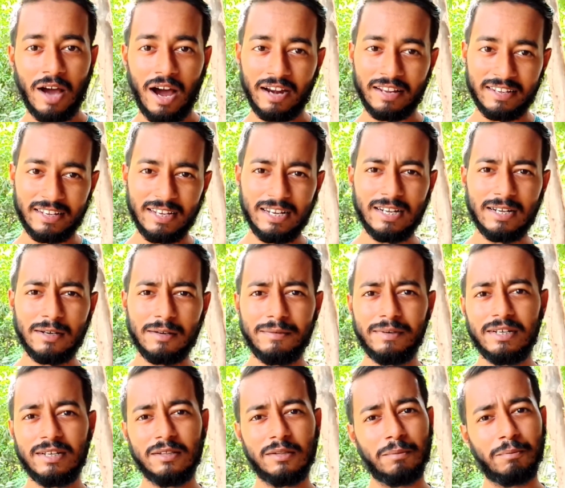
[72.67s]
আর
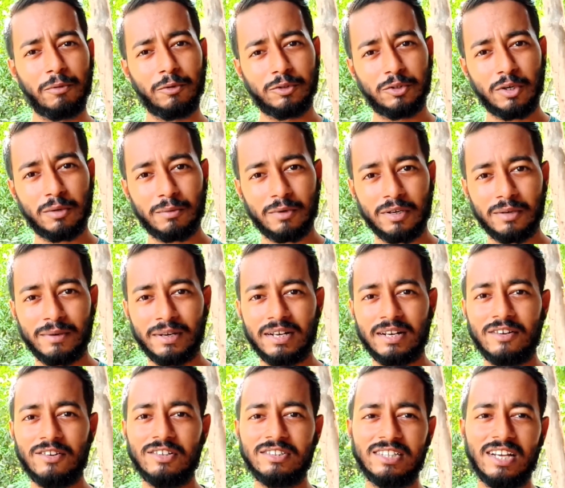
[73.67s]
ক্রিয়েটিভিটি তো প্রচুর
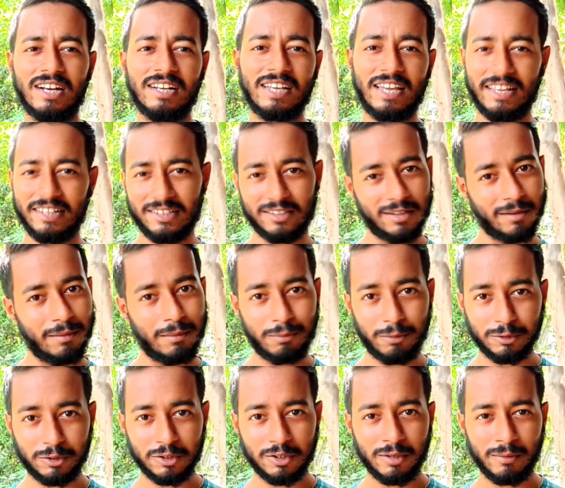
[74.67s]
পরিমাণে রয়েছে আর খেতে তো আমি
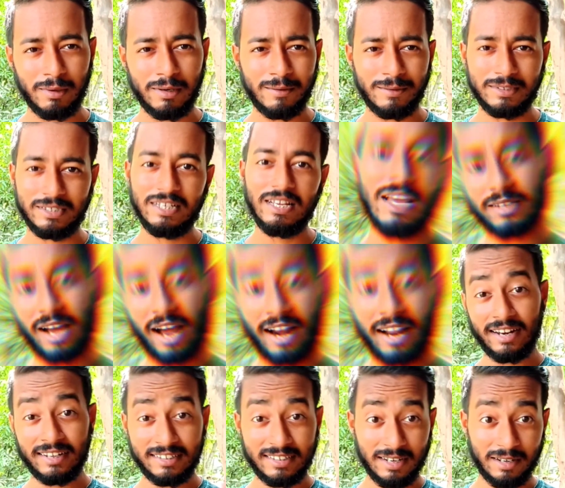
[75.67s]
প্রচণ্ড ভালোবাসি আর
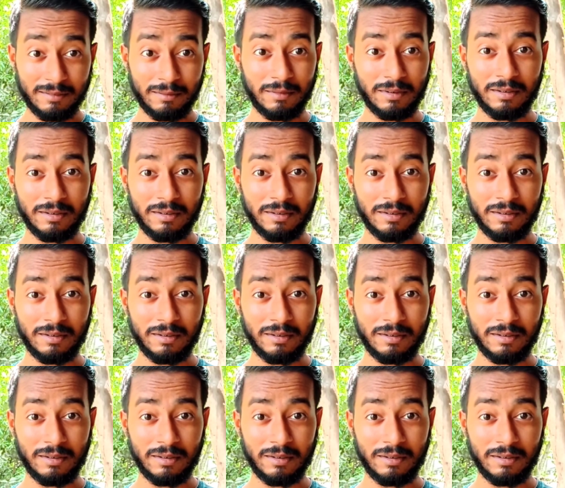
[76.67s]
একটা